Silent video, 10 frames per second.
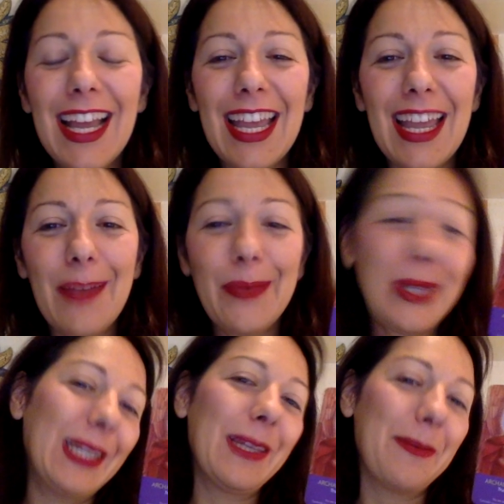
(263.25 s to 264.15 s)
eh,
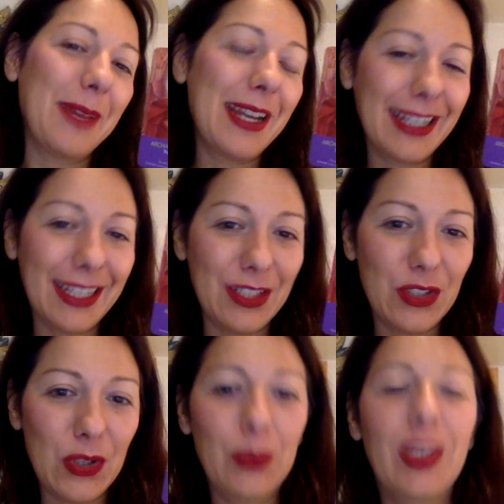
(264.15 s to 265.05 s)
potete chiamare
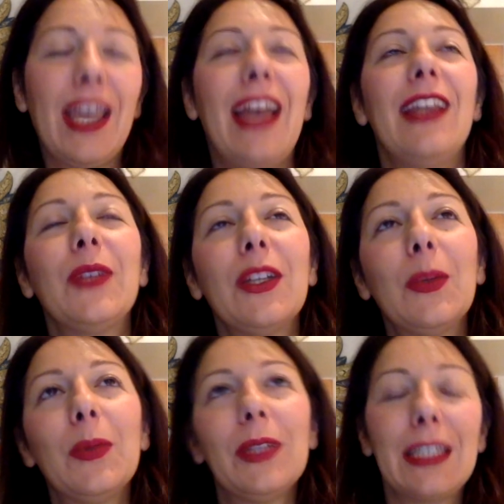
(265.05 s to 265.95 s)
l'arcangelo Michele, quindi
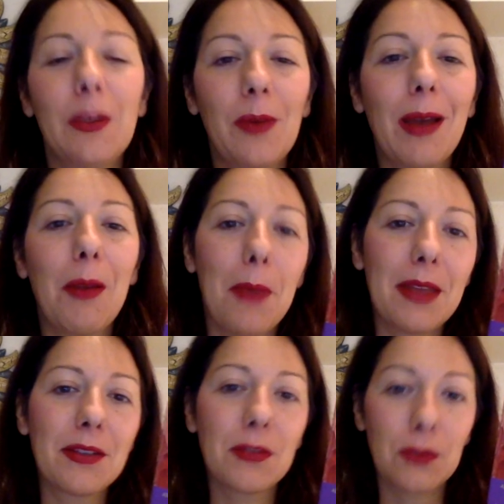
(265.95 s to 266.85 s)
lo potete chiamare
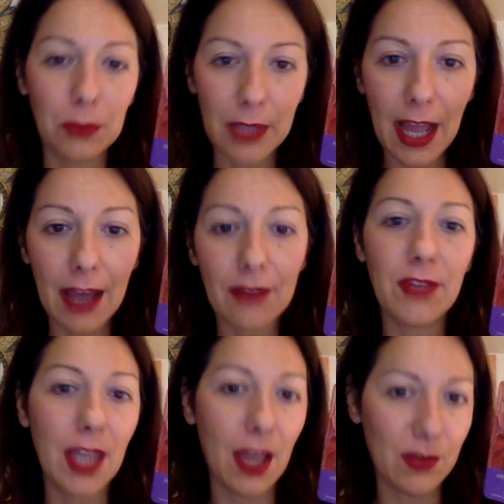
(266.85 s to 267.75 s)
per scuola
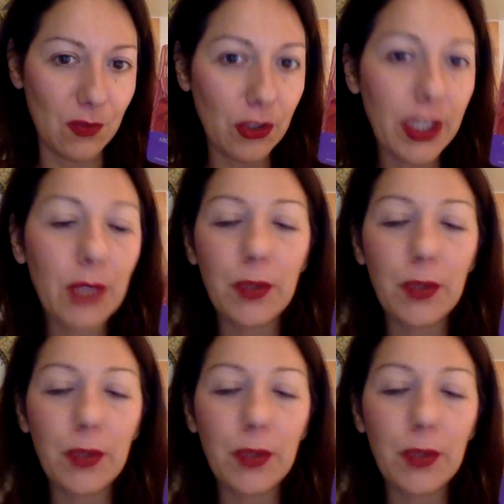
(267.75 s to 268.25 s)
scudarvi a voi,